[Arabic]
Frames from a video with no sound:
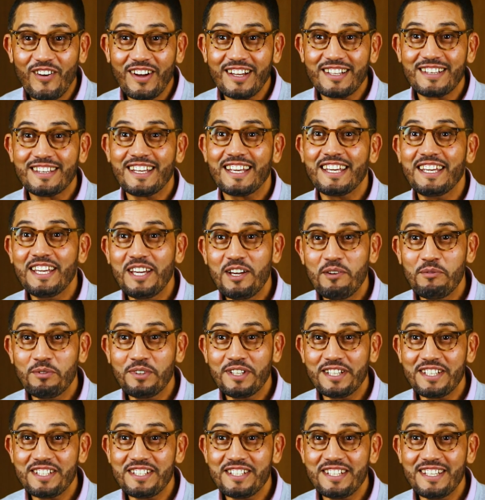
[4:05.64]
وكطيها
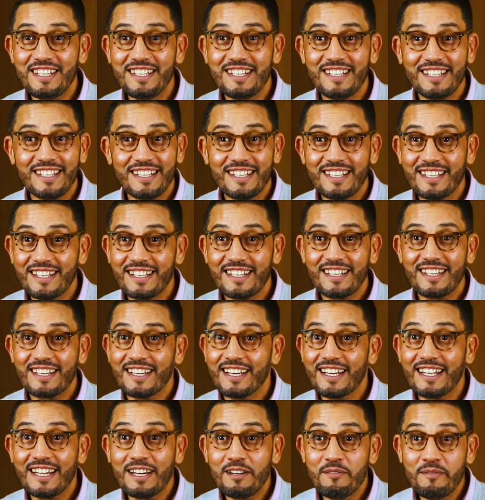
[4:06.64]
وداك الشيء
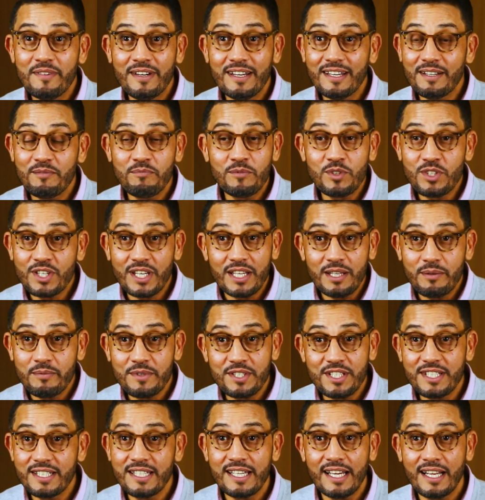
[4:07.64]
راه المشكل
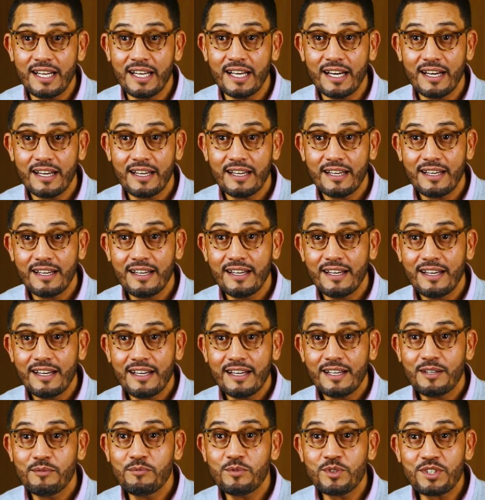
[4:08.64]
ماشي ديالها
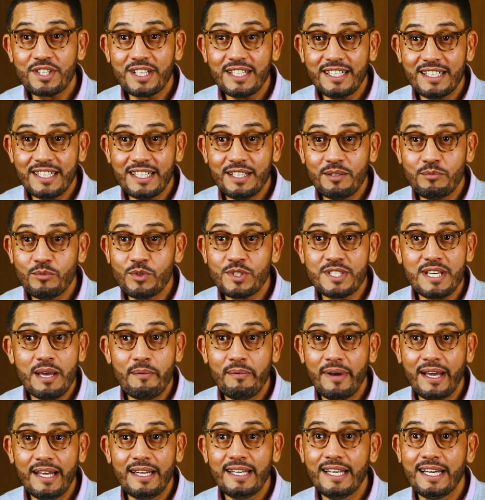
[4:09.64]
المشكل ديال
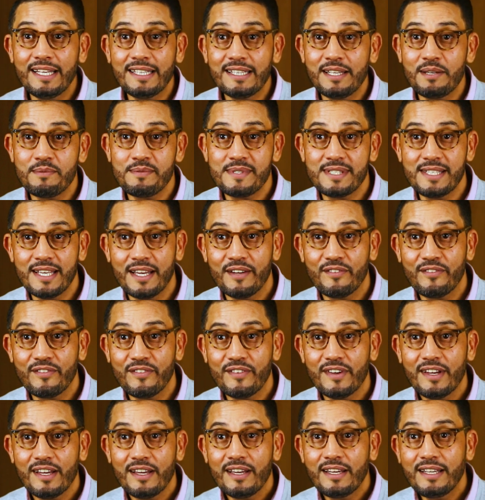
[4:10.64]
المتابعه اللي عندها بزاف
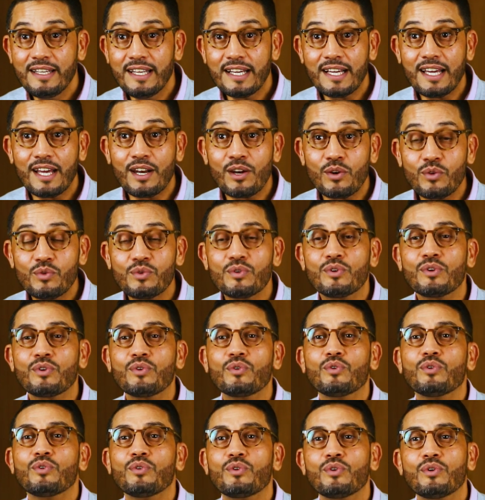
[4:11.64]
الا كان
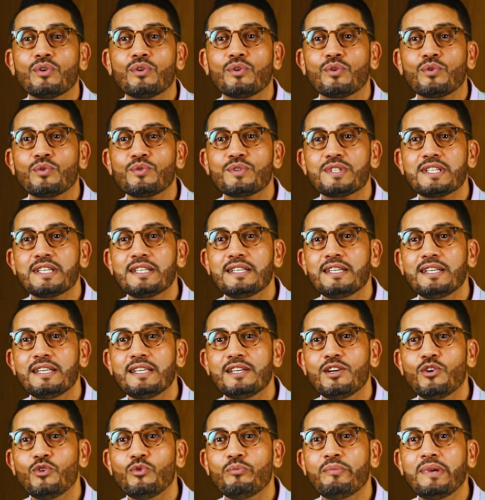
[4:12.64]
روتيني
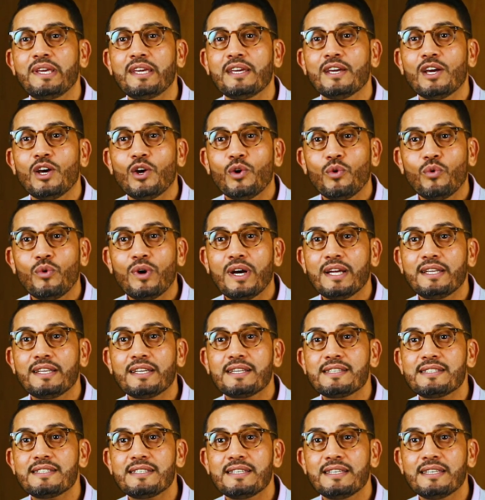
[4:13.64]
اليومي
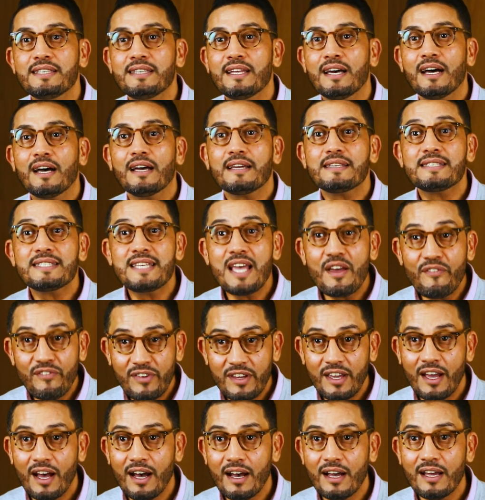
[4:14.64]
وهذيك السيده
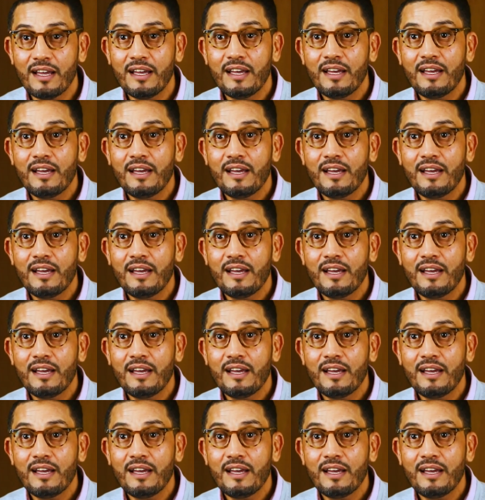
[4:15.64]
تافهه